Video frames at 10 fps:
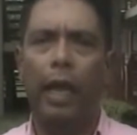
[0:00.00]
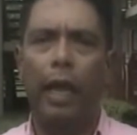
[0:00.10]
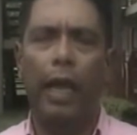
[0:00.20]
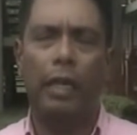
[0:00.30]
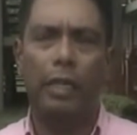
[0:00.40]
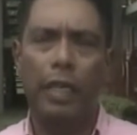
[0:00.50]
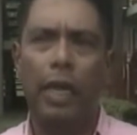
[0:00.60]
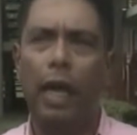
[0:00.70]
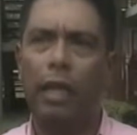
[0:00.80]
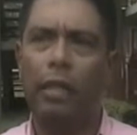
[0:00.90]
el
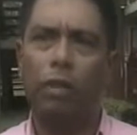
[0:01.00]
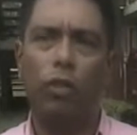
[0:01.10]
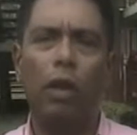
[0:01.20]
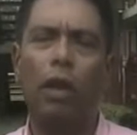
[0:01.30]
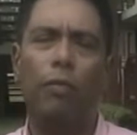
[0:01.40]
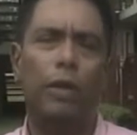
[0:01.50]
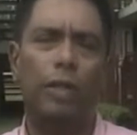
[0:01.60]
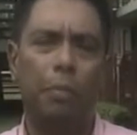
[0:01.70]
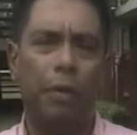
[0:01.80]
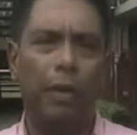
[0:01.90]
CIA, de todas las
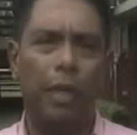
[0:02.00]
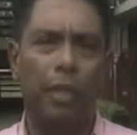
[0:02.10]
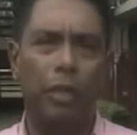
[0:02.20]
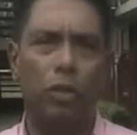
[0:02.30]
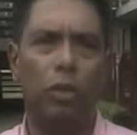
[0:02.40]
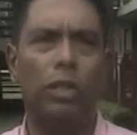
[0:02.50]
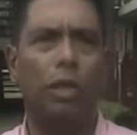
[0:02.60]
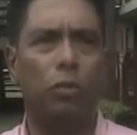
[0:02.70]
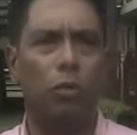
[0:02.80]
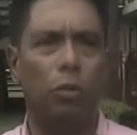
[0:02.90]
fuerzas vivas del sector.
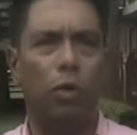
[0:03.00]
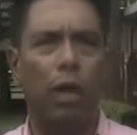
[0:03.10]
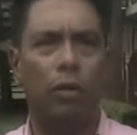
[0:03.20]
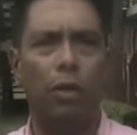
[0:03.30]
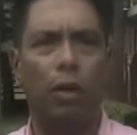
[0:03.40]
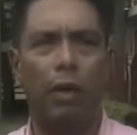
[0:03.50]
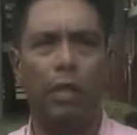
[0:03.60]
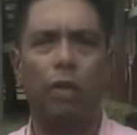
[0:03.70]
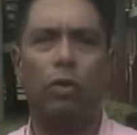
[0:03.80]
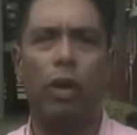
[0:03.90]
Estamos convocando a través
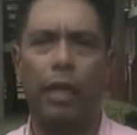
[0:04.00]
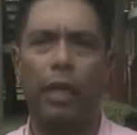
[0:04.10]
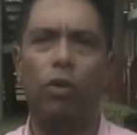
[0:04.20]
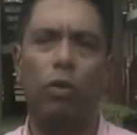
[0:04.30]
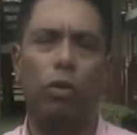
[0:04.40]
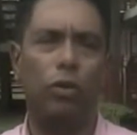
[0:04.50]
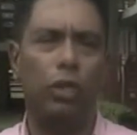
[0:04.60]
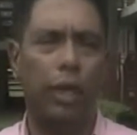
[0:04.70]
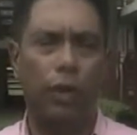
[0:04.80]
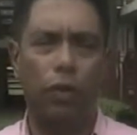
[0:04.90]
de Azucaña a todos los
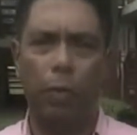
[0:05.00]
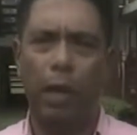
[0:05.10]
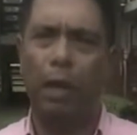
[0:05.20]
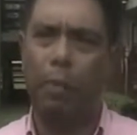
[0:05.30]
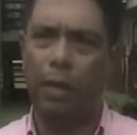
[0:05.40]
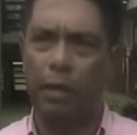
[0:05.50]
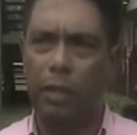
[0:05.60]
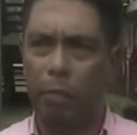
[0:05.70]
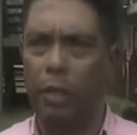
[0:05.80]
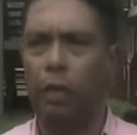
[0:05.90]
ingenieros para que
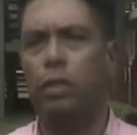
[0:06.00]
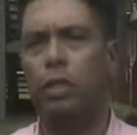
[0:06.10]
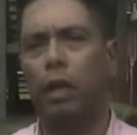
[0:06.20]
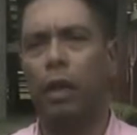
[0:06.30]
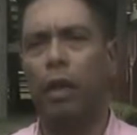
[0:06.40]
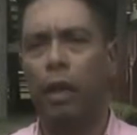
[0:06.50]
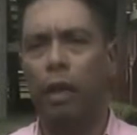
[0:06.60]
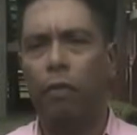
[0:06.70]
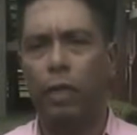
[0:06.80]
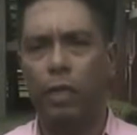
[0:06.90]
participen de nuestra
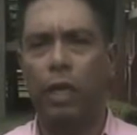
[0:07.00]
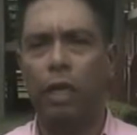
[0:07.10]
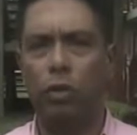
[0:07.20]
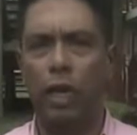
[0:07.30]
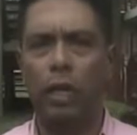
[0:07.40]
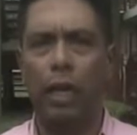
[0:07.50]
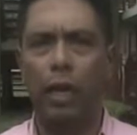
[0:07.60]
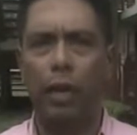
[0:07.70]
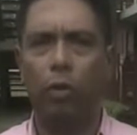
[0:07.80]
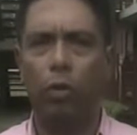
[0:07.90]
Fiesta Nacional de la
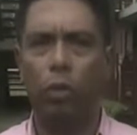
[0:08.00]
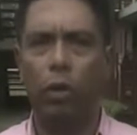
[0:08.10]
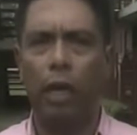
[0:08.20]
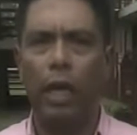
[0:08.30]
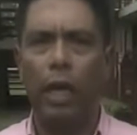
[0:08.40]
Agricultura